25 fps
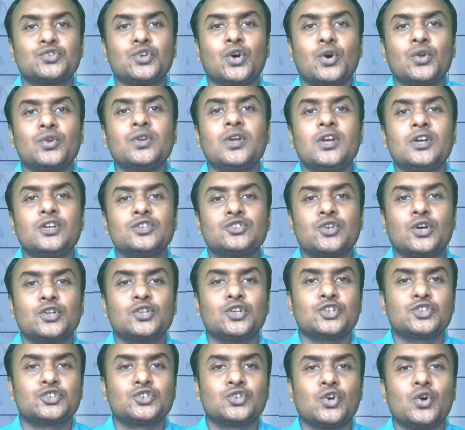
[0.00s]
জন
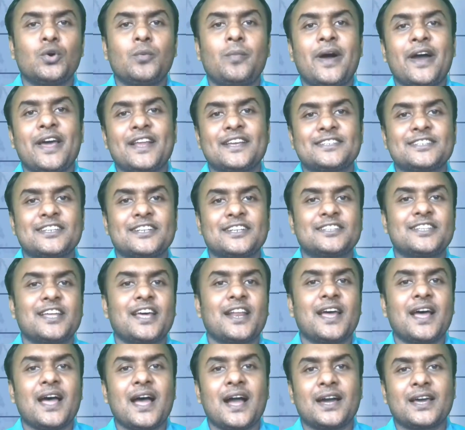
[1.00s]
সদস্য ভাইরাসের
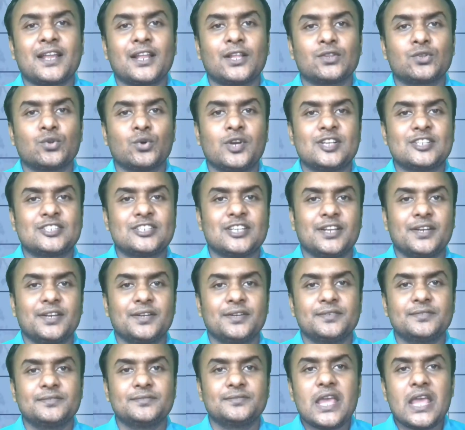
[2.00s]
দ্বারা আক্রান্ত হয়েছেন
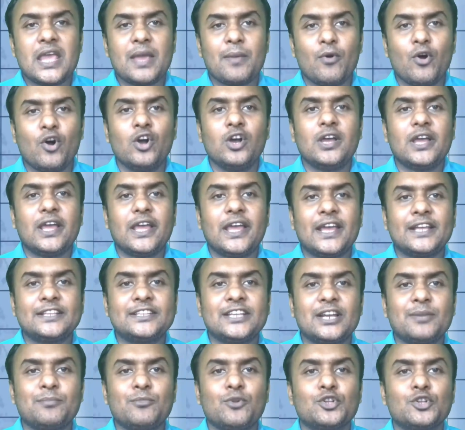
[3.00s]
এবং
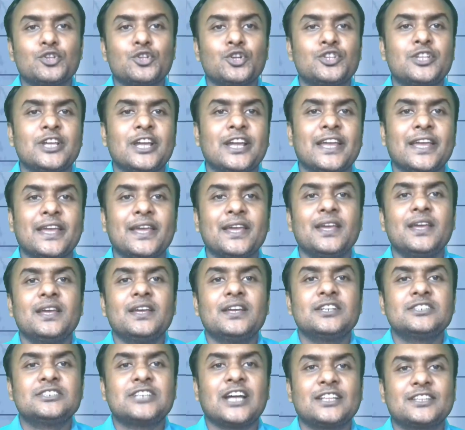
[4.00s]
এদের মধ্য থেকে
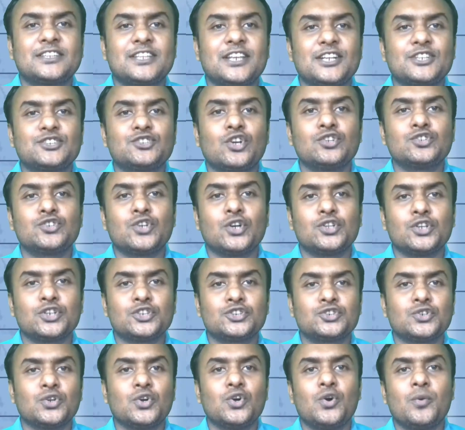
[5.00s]
সাত্রিশ জন
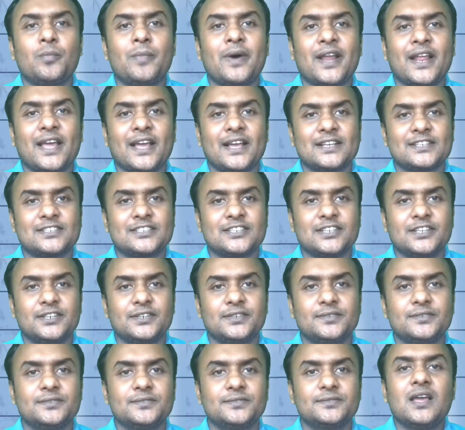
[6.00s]
সদস্য মারা
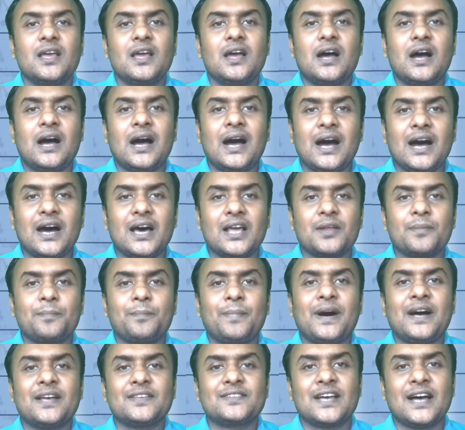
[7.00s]
গেছেন আর
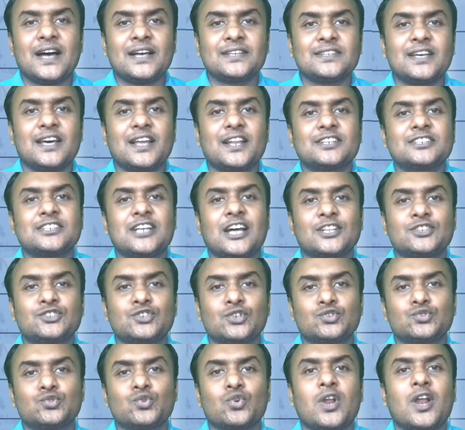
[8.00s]
পাঁচ হাজার
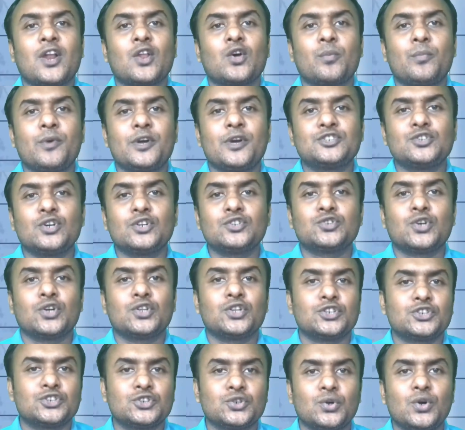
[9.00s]
সাতশো চুরানব্বই জন
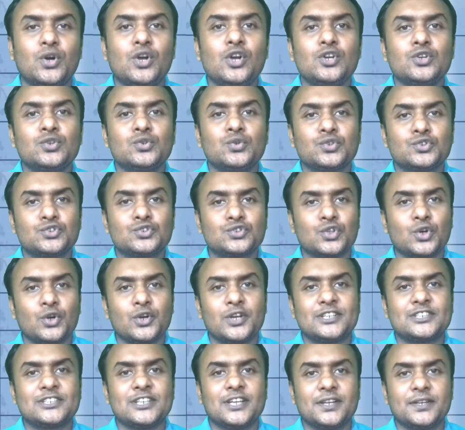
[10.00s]
সদস্য সুস্থ
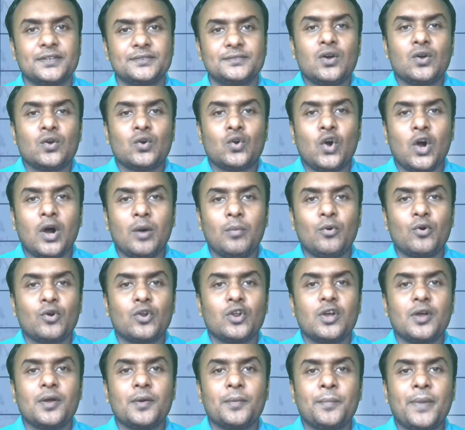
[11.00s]
হয়েছেন
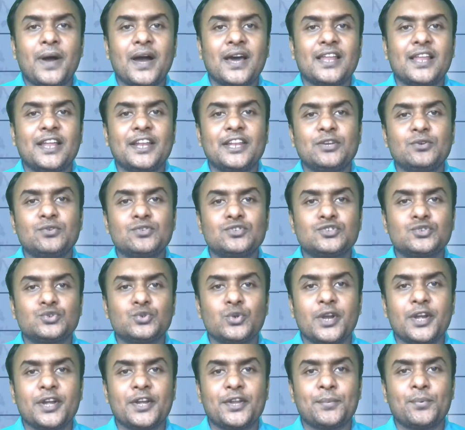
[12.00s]
খবর বাংলা নিউজ
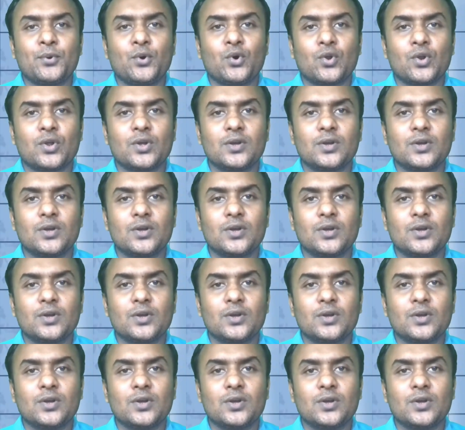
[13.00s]
টোয়েন্টি